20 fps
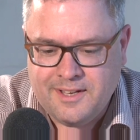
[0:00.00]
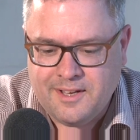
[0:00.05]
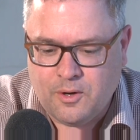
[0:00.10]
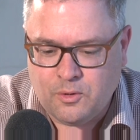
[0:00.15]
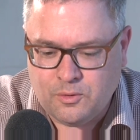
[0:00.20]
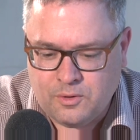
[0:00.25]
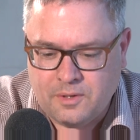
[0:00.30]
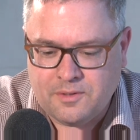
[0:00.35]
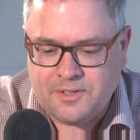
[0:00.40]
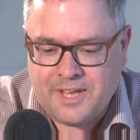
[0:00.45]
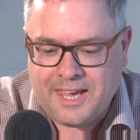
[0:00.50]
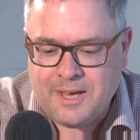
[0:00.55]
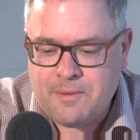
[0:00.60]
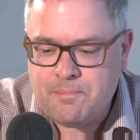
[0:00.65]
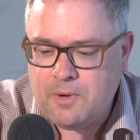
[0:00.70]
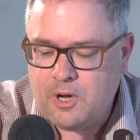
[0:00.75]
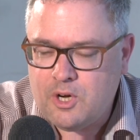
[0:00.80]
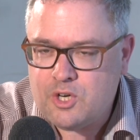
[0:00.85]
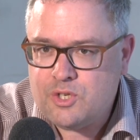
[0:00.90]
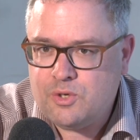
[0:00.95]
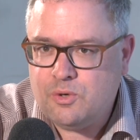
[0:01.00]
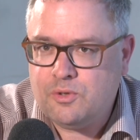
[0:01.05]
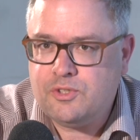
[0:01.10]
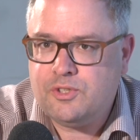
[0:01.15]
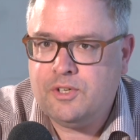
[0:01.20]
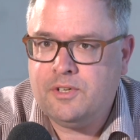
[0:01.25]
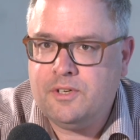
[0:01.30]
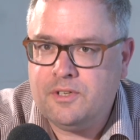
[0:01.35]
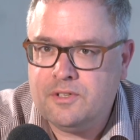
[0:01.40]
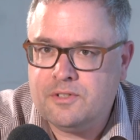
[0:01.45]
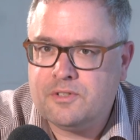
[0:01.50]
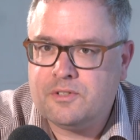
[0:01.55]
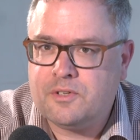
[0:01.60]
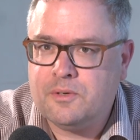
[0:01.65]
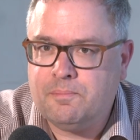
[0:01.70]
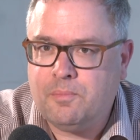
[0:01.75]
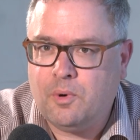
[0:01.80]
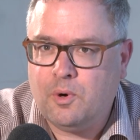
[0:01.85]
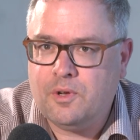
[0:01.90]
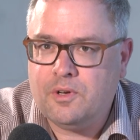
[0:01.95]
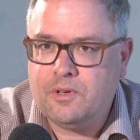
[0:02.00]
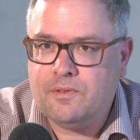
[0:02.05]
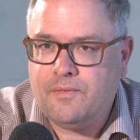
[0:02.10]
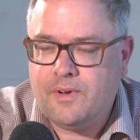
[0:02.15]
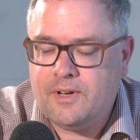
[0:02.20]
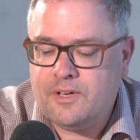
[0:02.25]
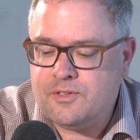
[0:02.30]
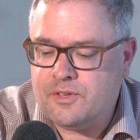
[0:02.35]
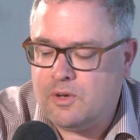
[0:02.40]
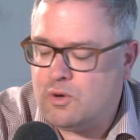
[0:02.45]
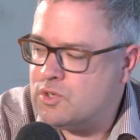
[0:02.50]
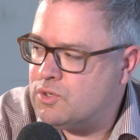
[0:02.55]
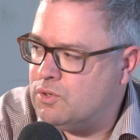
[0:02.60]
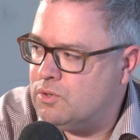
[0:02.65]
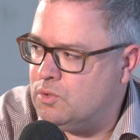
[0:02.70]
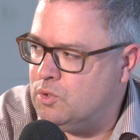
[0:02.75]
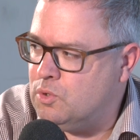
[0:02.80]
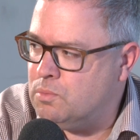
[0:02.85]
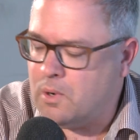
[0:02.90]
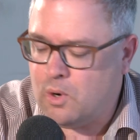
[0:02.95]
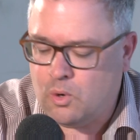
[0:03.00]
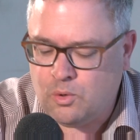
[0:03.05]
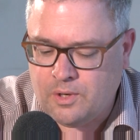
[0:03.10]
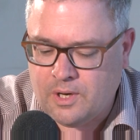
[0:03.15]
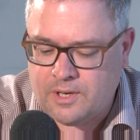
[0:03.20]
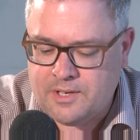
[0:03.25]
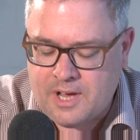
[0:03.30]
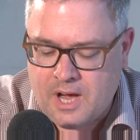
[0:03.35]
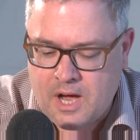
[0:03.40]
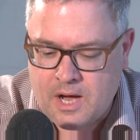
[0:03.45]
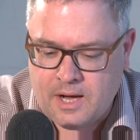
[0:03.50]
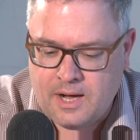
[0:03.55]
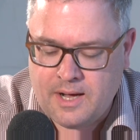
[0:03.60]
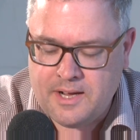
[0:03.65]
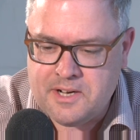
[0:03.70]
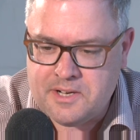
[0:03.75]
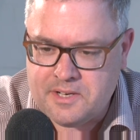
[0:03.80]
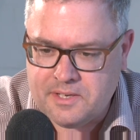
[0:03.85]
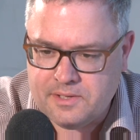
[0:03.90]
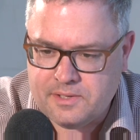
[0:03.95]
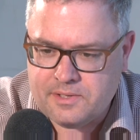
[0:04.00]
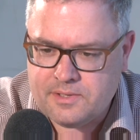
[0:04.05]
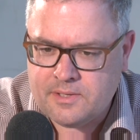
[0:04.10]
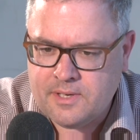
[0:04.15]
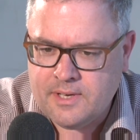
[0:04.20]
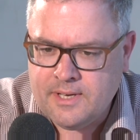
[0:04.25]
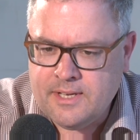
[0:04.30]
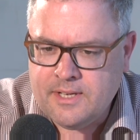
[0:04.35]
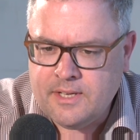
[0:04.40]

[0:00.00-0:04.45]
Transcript: unter Denkmalschutz steht dieses Gebäude, weil es auch schon über 100 Jahre alt ist.